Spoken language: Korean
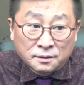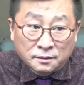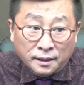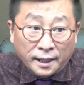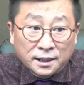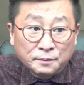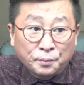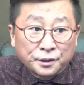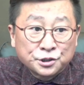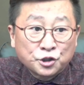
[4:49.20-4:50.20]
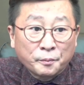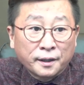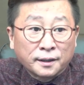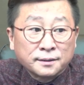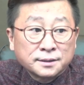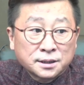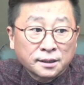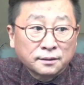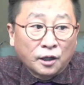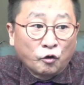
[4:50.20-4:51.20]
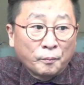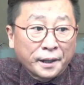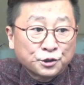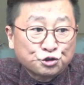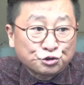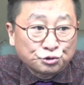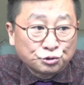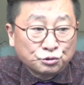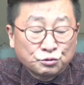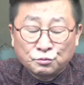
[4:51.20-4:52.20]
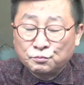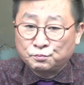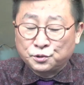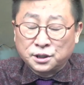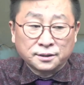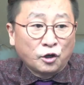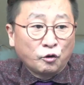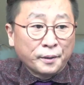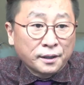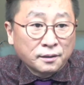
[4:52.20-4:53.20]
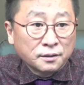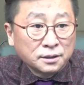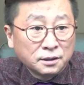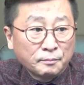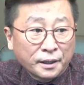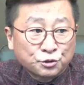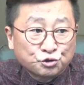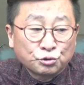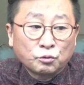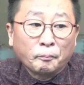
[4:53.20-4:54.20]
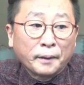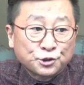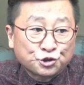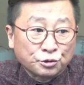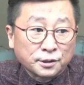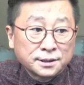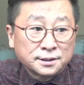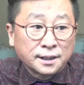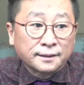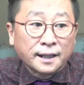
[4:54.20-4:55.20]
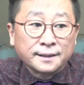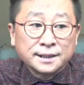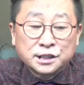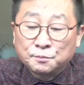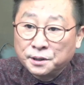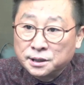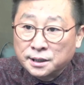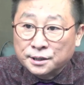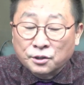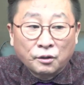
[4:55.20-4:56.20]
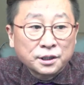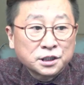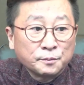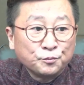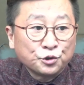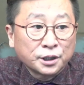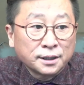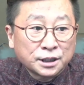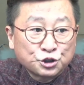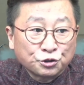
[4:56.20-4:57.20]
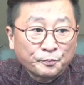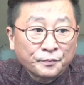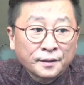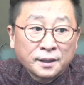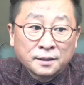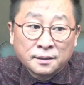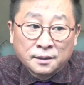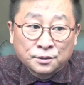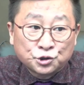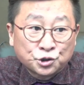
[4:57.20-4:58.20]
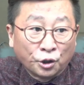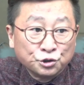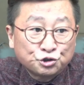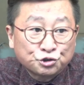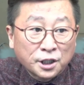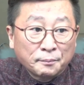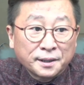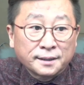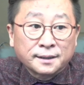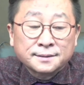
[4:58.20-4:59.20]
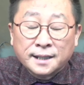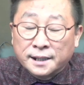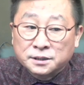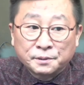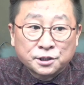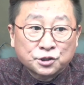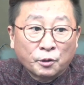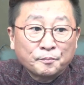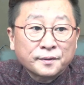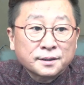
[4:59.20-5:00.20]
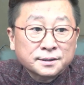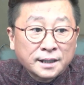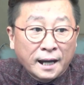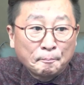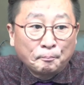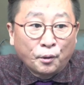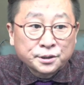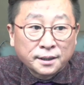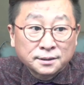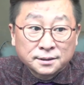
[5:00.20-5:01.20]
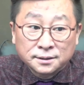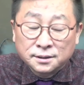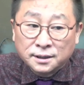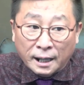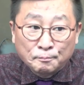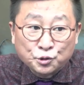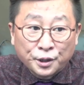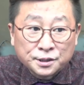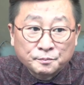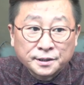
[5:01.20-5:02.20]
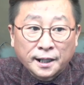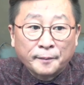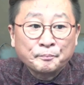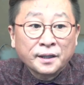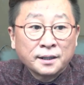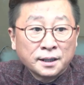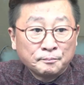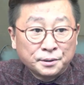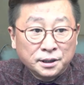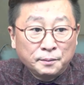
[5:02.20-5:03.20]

A 편의점의 칭다오 매출 칭다오 매, 이 맥주 매출 지난달 21일에서 26일 기준 전주 대비 41.3% 감소했습니다. B